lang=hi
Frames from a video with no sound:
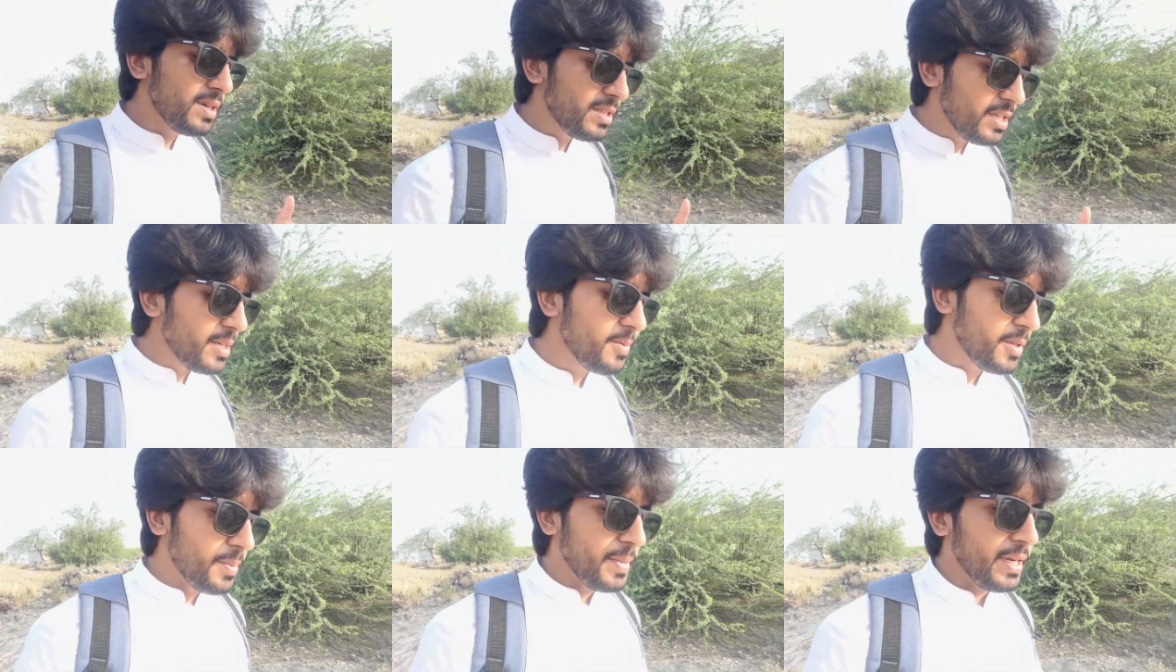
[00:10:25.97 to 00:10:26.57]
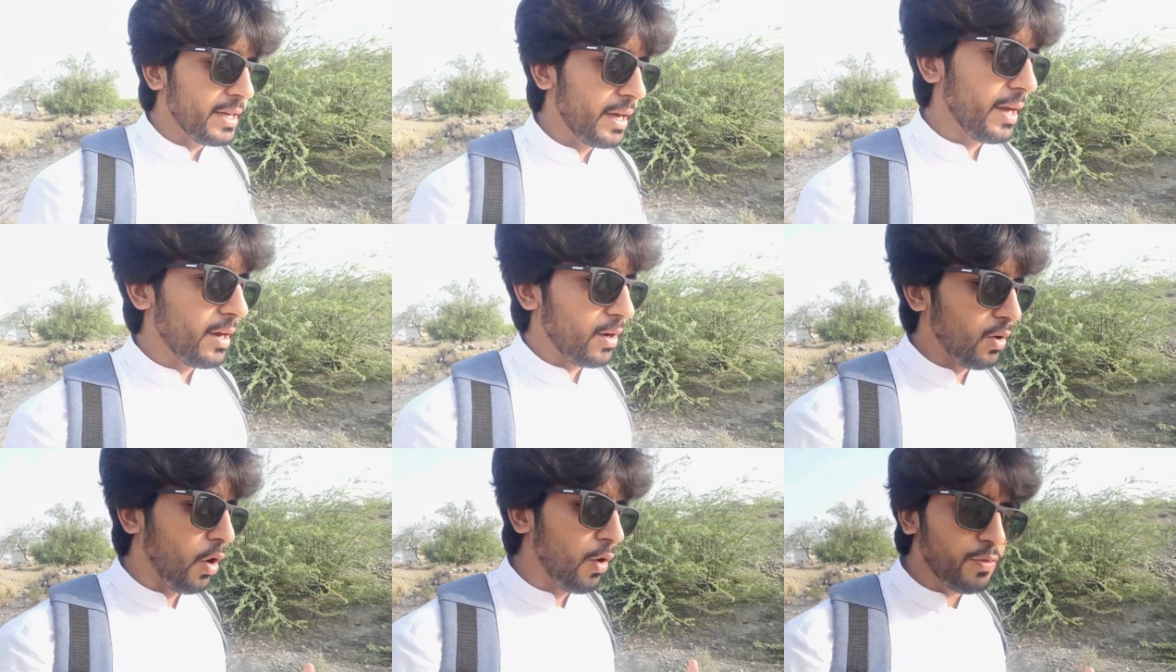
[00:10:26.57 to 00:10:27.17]
अजीब से मीन
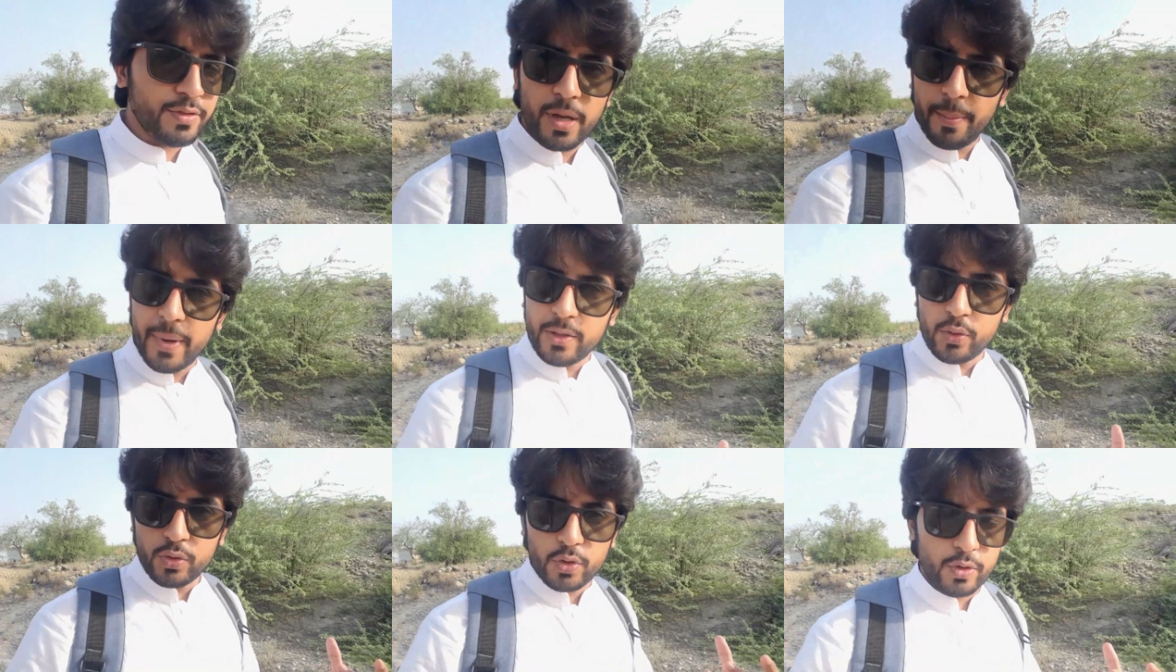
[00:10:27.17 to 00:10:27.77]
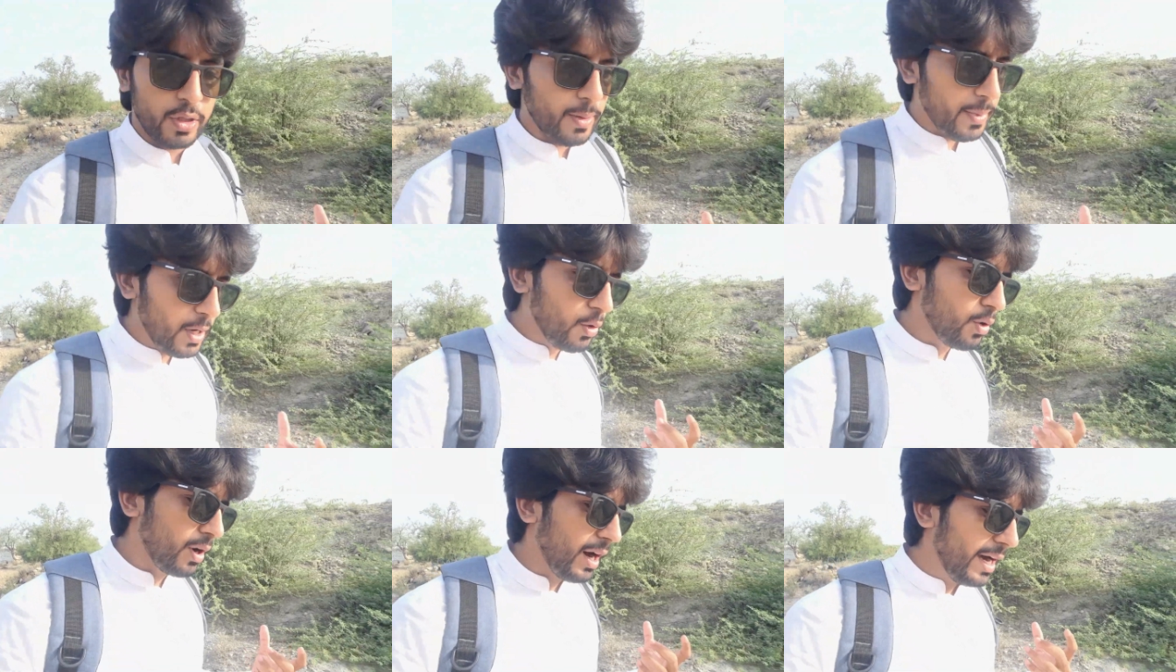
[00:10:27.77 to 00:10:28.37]
के खौफ सा महसूस होता है बिल्कुल